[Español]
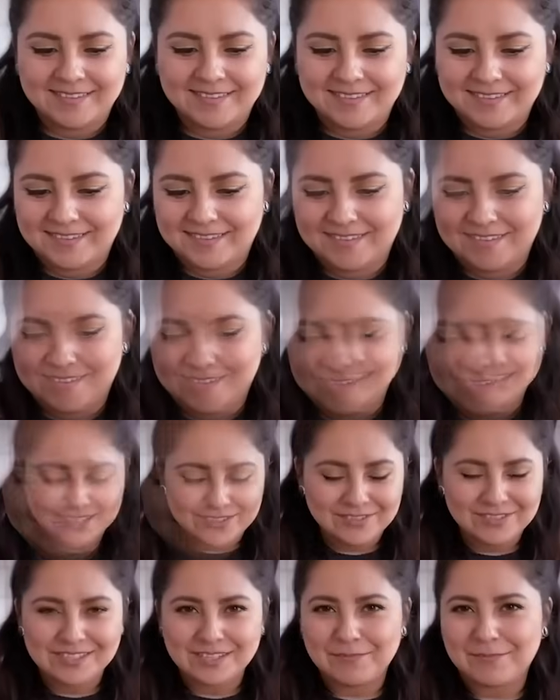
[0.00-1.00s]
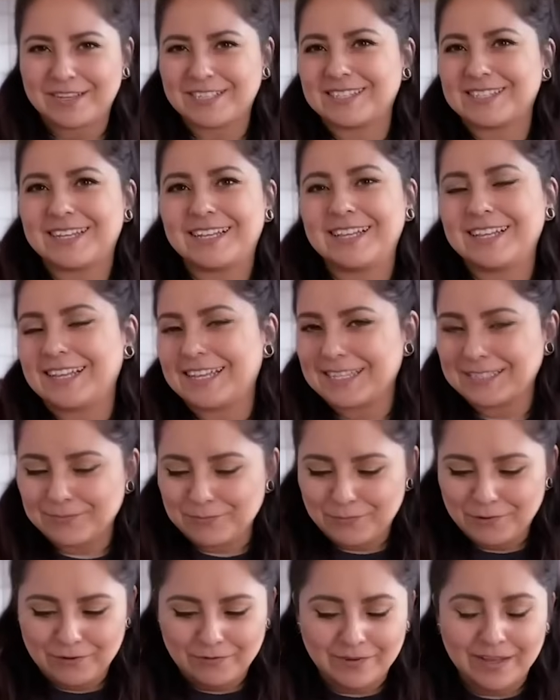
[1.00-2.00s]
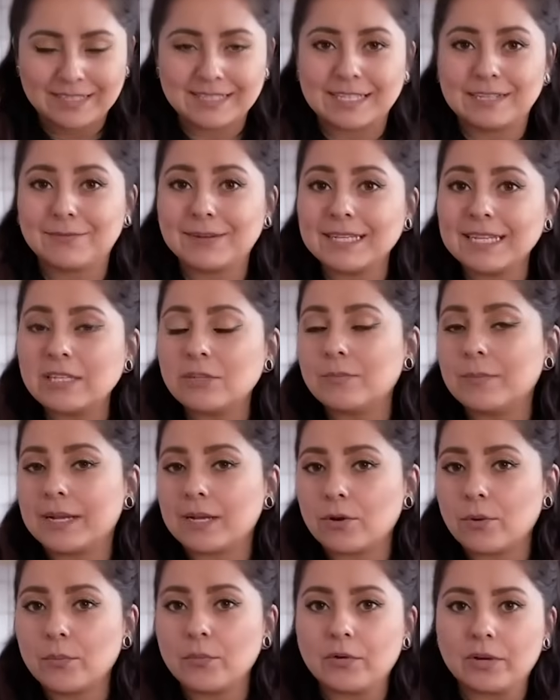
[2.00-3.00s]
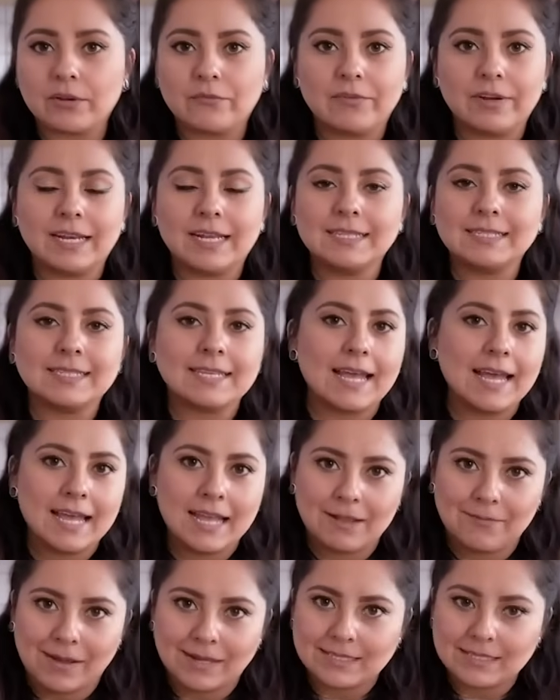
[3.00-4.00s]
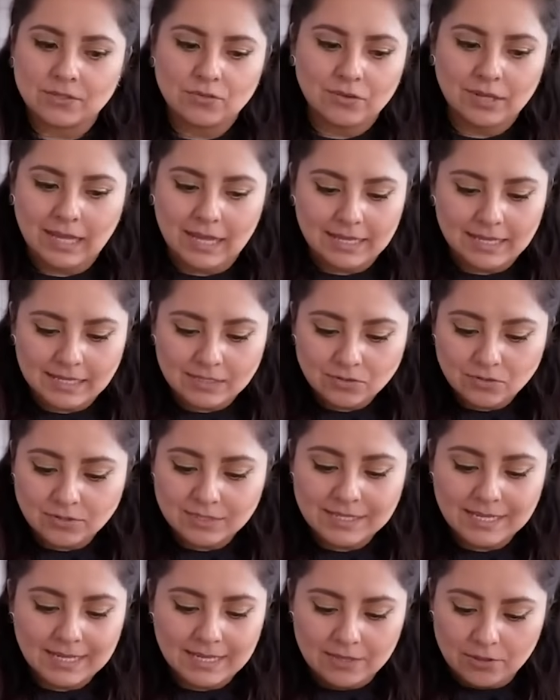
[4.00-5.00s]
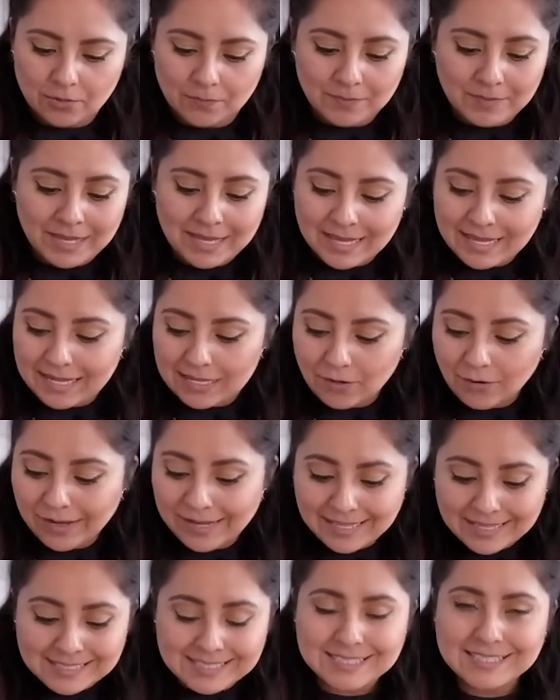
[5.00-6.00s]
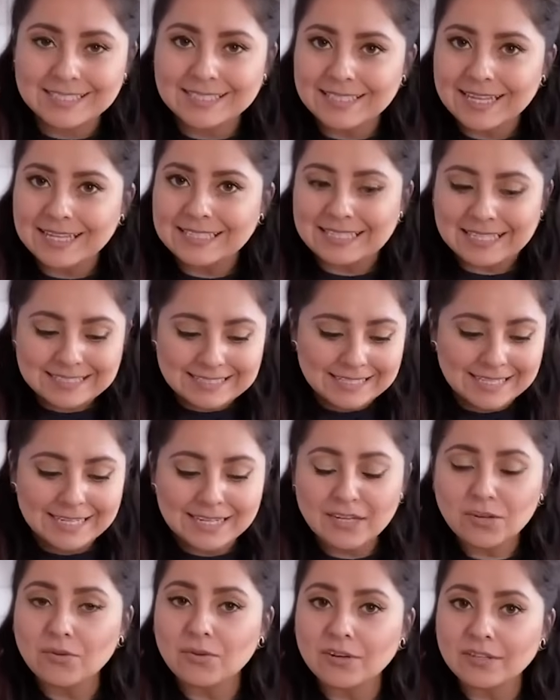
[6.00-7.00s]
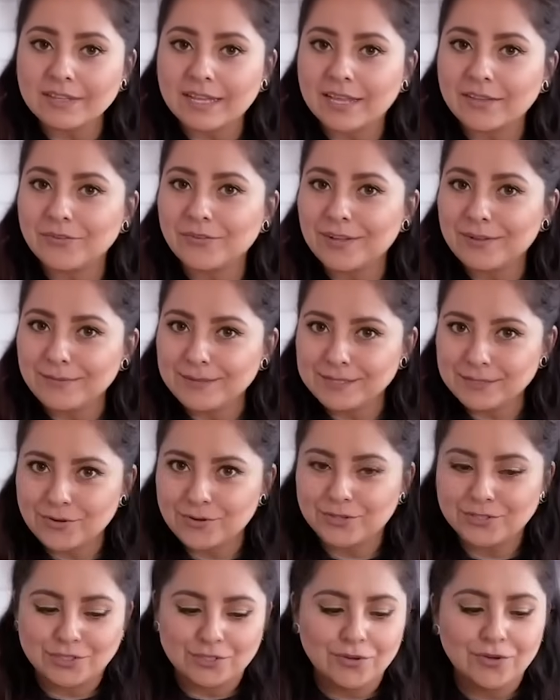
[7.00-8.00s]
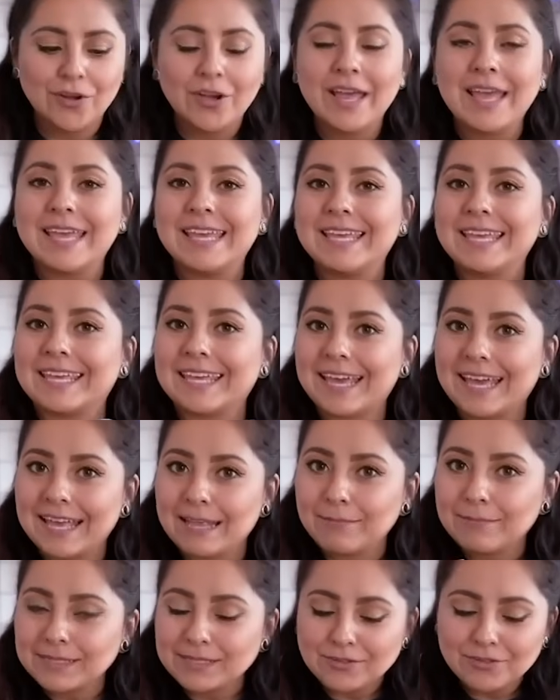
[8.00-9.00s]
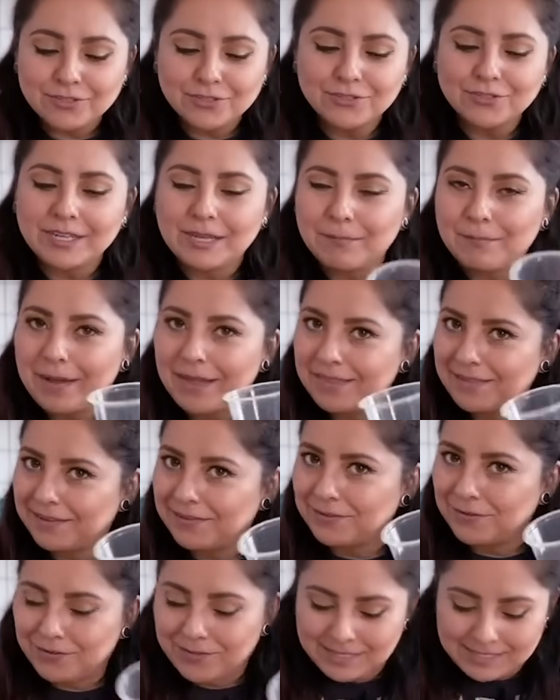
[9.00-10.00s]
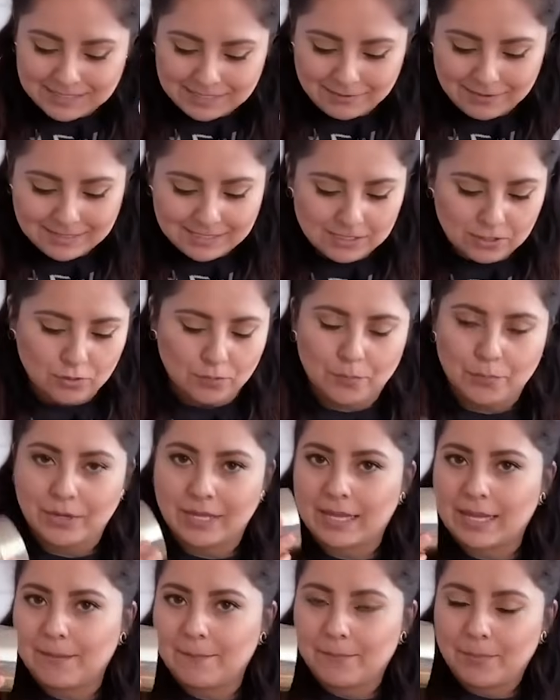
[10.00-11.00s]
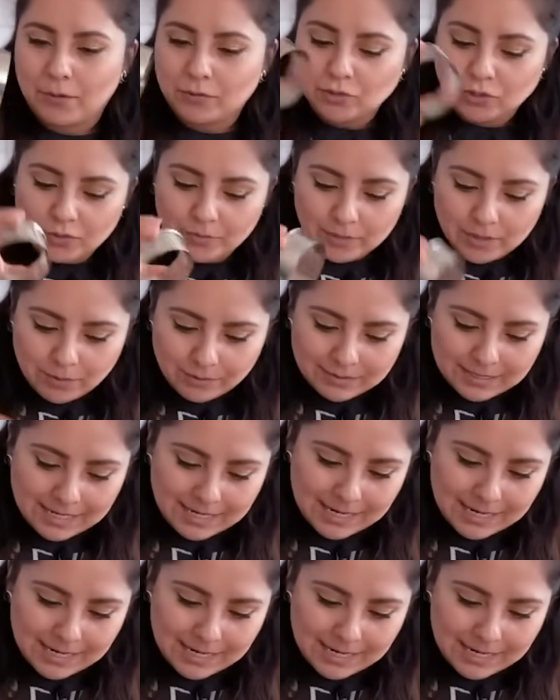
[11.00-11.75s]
a armar tus vasitos de pastel es muy fácil. Vas a tomar como referencia el vasito que hayas conseguido y lo que necesitas es ir cortando el bizcocho y que el bizcocho quepa dentro de este vasito. Por ejemplo, yo voy a